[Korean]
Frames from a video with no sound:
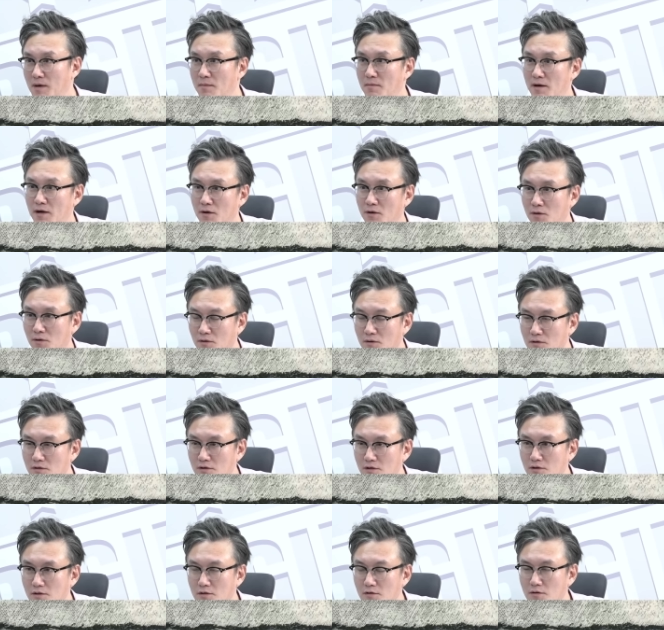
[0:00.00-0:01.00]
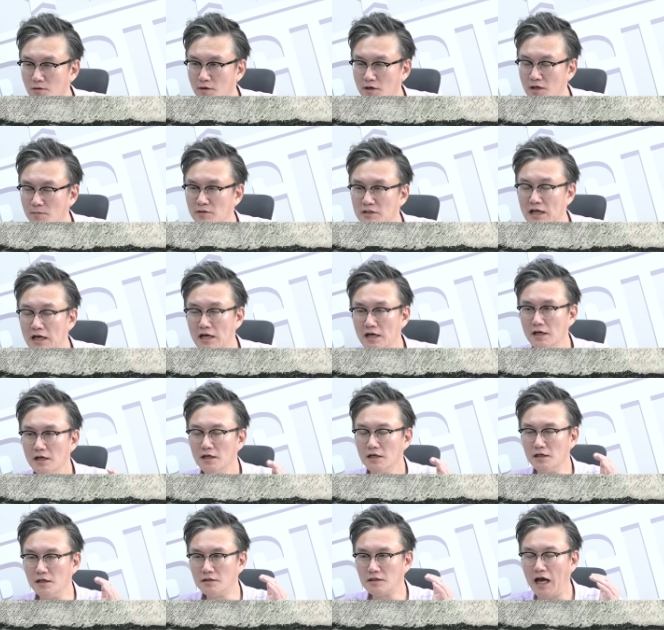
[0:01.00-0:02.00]
봐봐요. 왜냐면
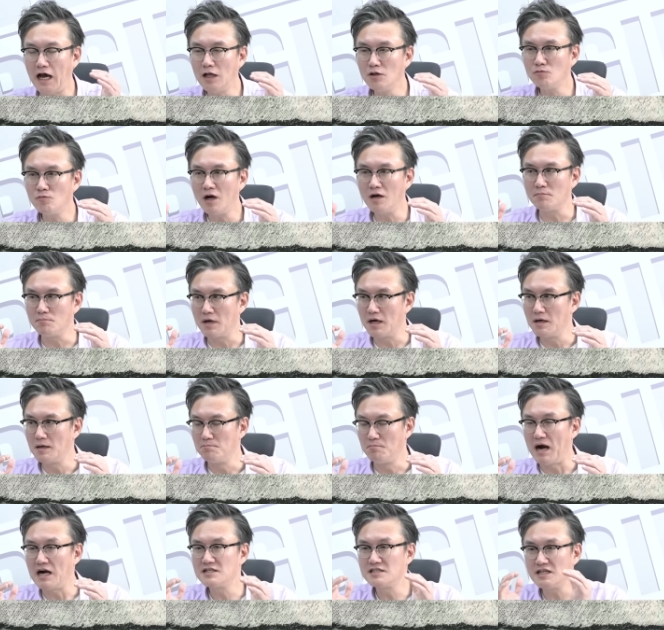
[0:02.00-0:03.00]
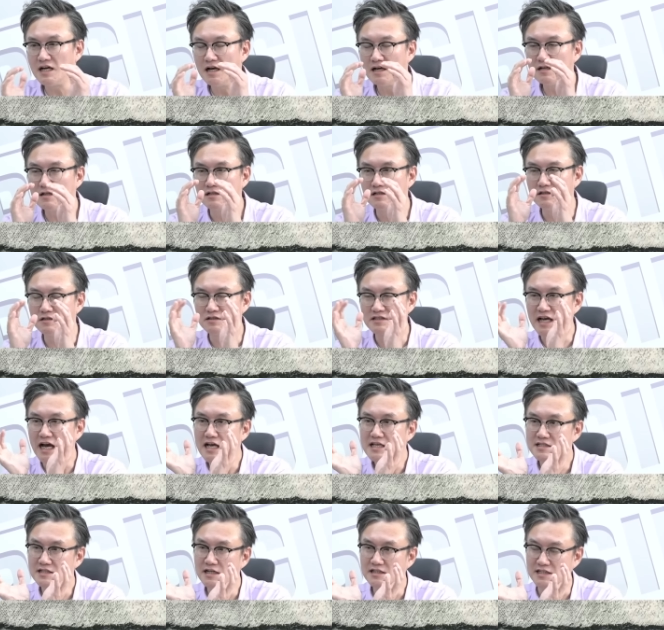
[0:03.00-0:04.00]
이 탄광 몸이 작으니까 막장 그
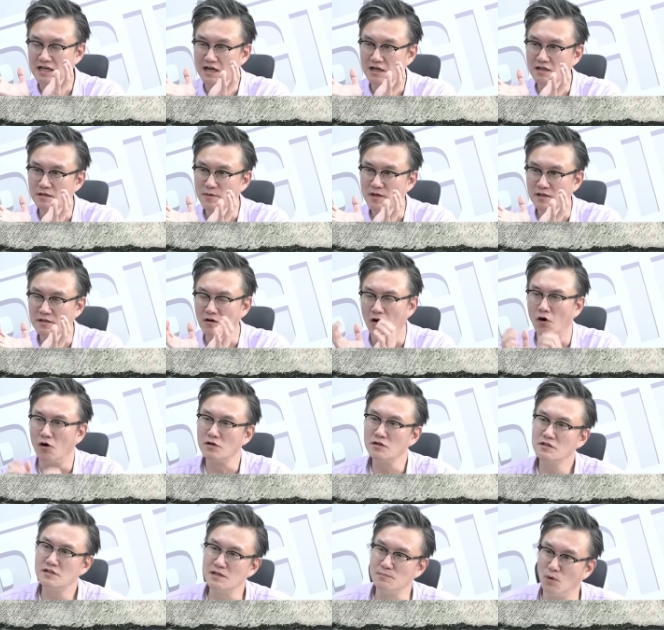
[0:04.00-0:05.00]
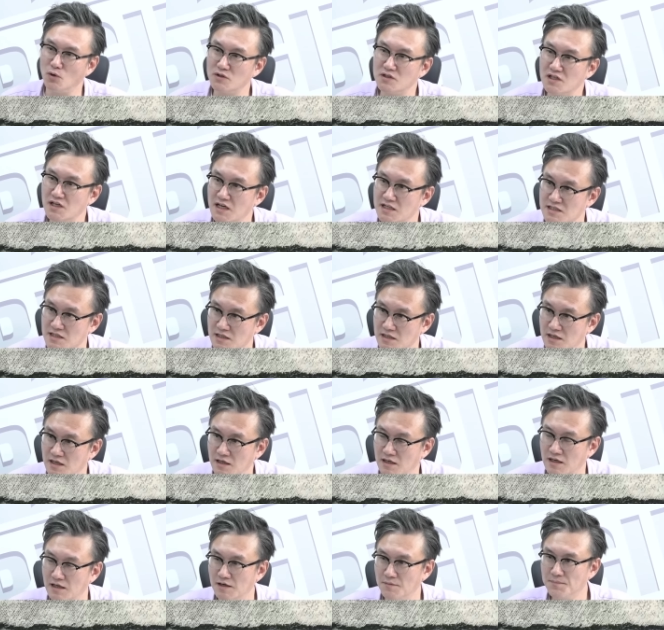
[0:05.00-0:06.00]
사이즈가 아. 작으면 어른들이 아유. 못
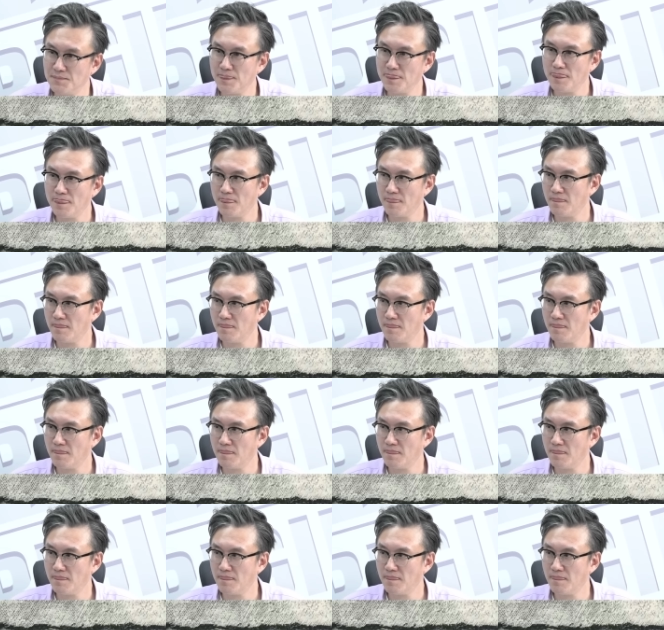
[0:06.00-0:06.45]
들어가잖아. 저때 나 네.